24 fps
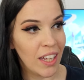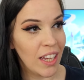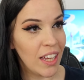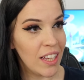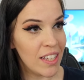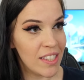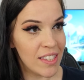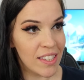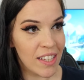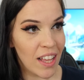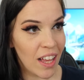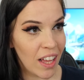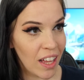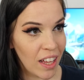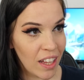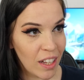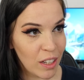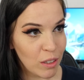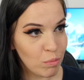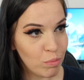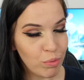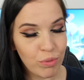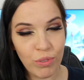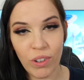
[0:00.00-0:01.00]
Et
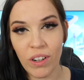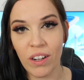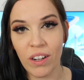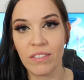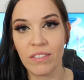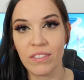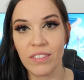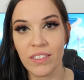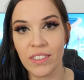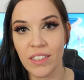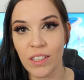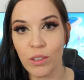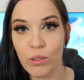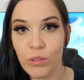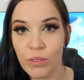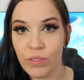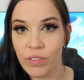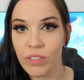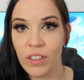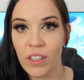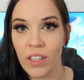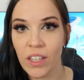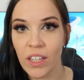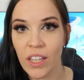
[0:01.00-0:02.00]
ça, c'est
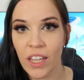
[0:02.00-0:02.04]
ouf.